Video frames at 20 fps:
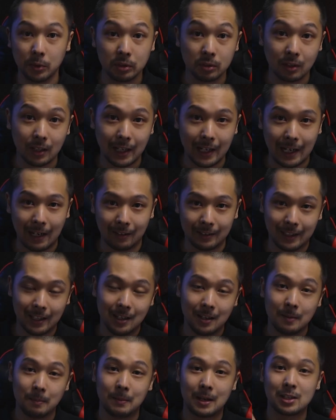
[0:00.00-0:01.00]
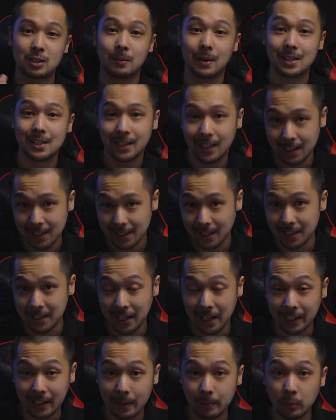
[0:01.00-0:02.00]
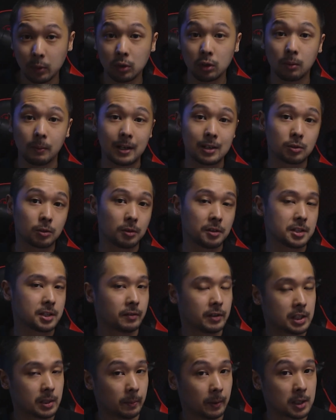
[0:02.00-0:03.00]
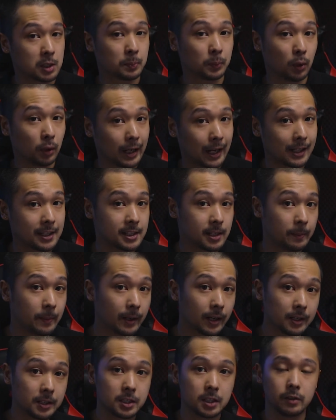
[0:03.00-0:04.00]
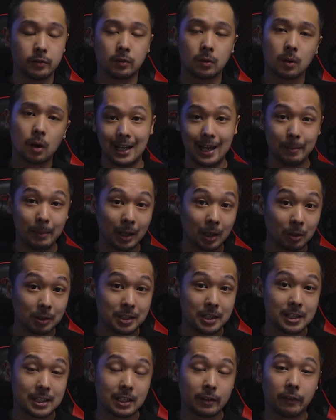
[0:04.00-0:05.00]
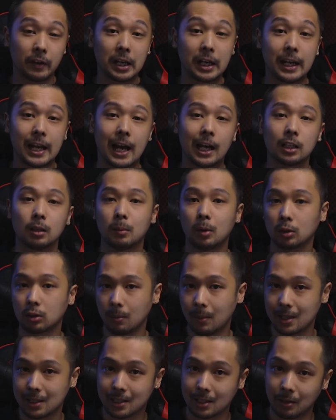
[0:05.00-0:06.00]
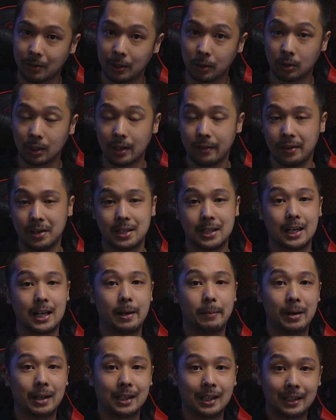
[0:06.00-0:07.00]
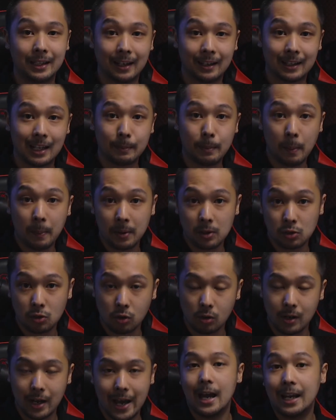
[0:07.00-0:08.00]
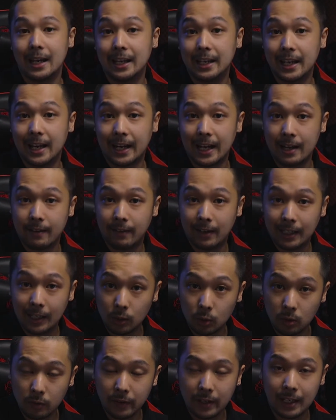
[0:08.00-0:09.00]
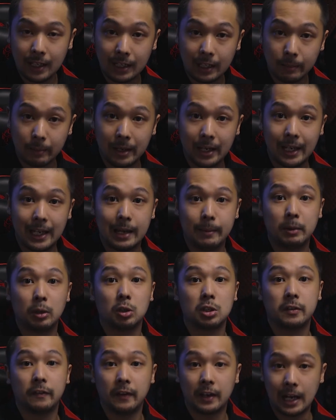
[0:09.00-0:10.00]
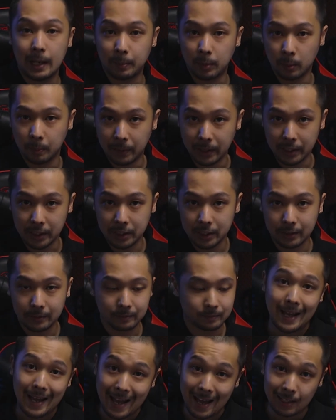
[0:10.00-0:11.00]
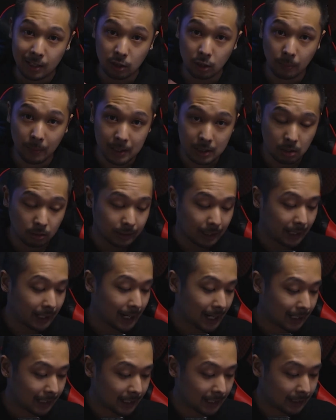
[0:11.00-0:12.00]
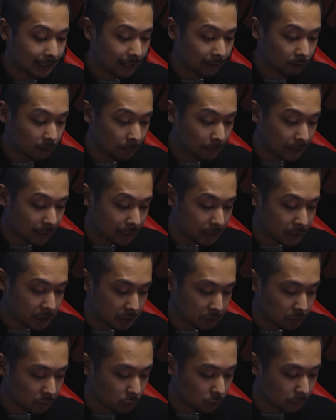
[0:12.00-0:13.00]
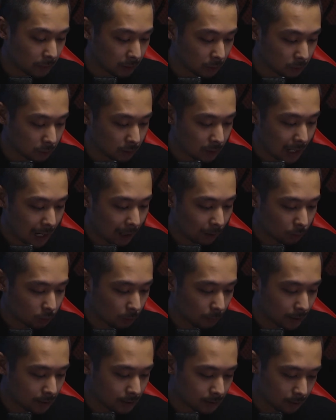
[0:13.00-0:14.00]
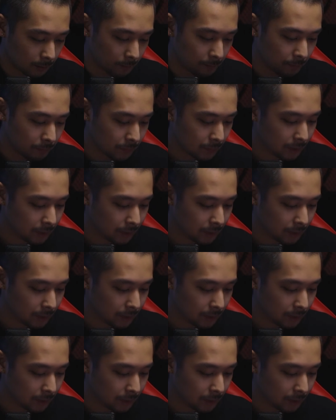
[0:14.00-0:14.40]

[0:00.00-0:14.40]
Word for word: muito legal, né? Mas o mais interessante é que tem muito mais coisas que você pode explorar nesse aplicativo. Lembra que eu disse que foi criada uma automação e toda vez que a câmera detectar uma pessoa, ela iria gravar na nuvem e também iria me notificar por push? Essa automação está criada aqui dentro do aplicativo no menu Automação.